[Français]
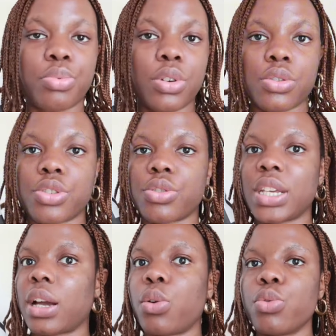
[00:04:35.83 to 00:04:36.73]
blanche
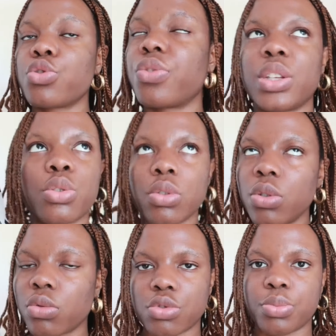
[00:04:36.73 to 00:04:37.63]
et un haut. Je voulais trop
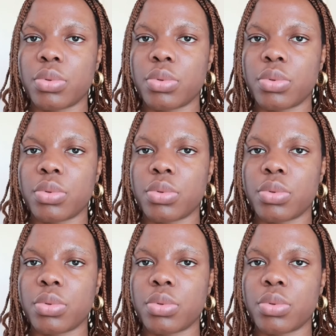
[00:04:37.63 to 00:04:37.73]
une longue jupe